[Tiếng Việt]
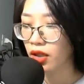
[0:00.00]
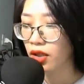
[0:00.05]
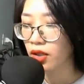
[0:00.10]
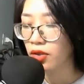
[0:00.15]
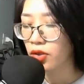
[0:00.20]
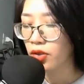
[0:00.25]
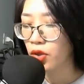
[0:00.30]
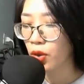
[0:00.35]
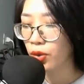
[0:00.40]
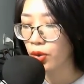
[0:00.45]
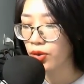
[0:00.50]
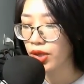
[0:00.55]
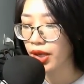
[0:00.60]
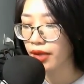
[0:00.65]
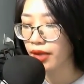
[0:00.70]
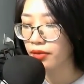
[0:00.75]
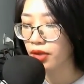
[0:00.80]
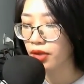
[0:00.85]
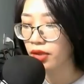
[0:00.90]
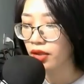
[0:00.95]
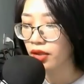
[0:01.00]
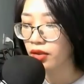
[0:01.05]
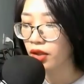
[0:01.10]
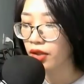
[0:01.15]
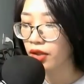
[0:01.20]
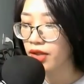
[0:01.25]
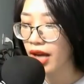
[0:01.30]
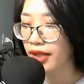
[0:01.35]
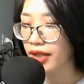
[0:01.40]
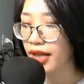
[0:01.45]
Đột nhiên,
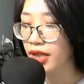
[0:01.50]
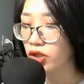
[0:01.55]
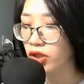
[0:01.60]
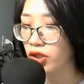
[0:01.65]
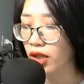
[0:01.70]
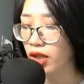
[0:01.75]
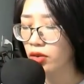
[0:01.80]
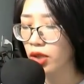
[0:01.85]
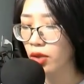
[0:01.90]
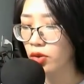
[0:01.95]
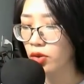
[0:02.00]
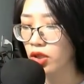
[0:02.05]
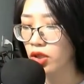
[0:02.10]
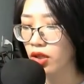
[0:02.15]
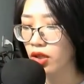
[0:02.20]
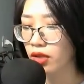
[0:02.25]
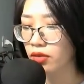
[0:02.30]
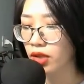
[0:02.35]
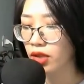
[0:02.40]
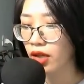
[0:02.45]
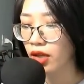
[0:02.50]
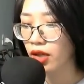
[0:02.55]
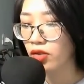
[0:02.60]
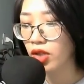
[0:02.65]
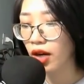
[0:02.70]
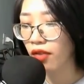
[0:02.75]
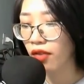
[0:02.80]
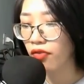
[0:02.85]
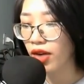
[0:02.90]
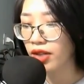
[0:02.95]
từ đáy hắc sắc tiểu sơn,
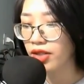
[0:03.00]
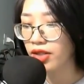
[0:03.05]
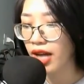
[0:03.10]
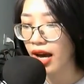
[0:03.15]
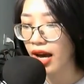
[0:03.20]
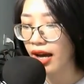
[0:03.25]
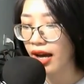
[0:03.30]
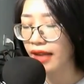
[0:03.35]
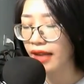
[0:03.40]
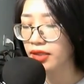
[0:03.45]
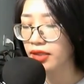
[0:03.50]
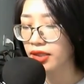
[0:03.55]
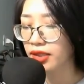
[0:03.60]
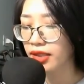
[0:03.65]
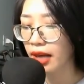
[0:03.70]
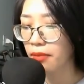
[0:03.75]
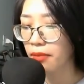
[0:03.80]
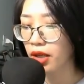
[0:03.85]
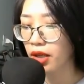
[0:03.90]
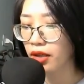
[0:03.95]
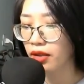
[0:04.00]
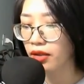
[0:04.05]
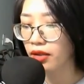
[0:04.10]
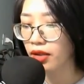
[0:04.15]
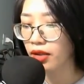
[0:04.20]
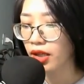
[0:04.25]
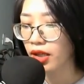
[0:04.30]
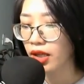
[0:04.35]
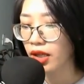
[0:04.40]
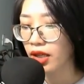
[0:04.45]
chợt phát ra ánh sáng mờ.
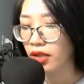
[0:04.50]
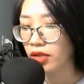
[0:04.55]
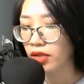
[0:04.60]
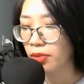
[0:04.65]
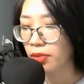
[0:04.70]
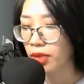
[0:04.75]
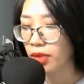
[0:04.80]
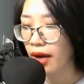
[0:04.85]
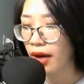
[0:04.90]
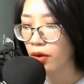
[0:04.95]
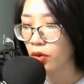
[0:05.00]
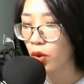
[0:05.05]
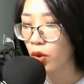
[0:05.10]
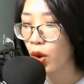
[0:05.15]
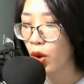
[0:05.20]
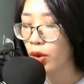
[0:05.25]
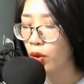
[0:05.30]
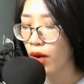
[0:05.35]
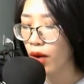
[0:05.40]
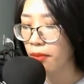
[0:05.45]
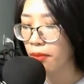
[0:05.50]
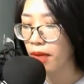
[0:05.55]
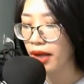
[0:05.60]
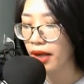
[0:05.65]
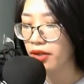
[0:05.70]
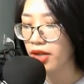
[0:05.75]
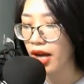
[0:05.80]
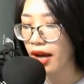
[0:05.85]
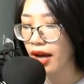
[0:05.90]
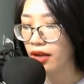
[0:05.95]
Tiếp theo hồi quang
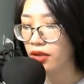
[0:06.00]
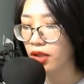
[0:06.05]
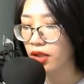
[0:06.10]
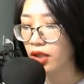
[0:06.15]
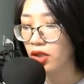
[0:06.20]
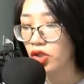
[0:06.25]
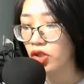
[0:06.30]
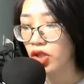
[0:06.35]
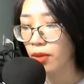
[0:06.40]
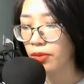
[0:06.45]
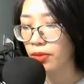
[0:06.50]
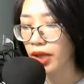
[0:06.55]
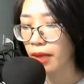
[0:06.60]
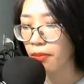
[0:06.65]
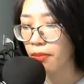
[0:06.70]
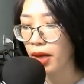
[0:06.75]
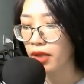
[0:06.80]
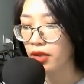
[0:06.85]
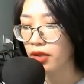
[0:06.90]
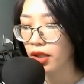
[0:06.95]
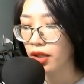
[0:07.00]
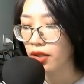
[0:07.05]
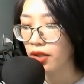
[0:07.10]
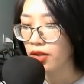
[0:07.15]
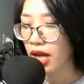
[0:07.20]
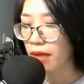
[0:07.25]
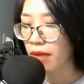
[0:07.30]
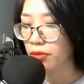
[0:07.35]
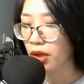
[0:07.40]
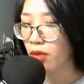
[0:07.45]
bắn ra, trong nháy mắt
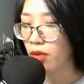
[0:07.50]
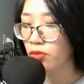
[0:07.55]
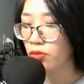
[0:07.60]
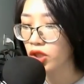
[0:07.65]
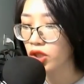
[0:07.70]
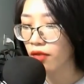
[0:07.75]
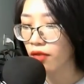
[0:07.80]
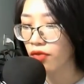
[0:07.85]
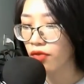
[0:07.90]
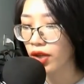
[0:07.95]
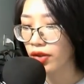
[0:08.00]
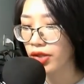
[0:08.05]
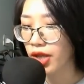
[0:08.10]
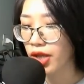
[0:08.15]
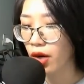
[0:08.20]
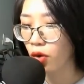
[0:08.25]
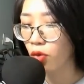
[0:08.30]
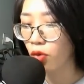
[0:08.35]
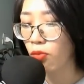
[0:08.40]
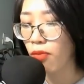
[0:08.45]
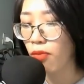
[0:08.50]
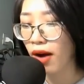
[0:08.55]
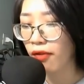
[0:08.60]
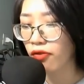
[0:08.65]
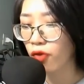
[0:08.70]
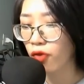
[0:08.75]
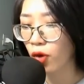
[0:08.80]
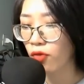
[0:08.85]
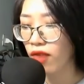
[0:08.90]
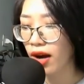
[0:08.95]
đem hồng sắc viên châu bao
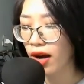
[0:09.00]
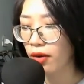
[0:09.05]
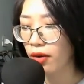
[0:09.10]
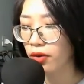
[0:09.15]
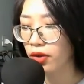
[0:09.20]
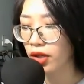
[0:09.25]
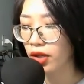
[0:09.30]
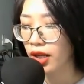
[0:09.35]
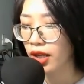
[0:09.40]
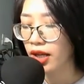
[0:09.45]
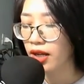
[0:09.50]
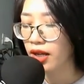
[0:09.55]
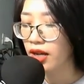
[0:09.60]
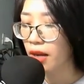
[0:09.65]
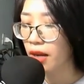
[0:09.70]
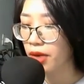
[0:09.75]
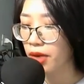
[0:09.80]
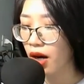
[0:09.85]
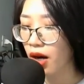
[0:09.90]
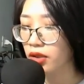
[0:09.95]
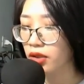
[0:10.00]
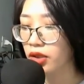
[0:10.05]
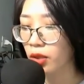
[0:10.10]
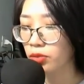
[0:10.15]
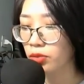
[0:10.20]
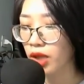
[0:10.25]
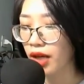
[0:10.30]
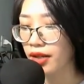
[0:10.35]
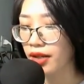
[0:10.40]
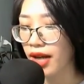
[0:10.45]
phủ vào, làm nó
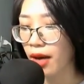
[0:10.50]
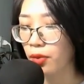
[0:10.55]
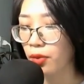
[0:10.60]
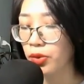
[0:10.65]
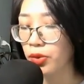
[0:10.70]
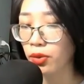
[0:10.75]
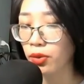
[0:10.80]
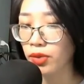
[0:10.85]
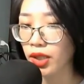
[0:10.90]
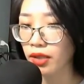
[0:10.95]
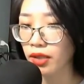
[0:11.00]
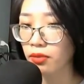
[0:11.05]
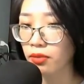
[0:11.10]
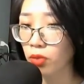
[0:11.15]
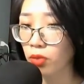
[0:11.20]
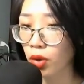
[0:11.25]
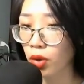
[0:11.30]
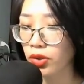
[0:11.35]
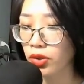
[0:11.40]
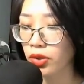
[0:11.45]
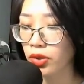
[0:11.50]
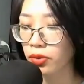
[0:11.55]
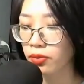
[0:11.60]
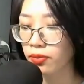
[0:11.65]
không thể nào nhúc nhích một chút.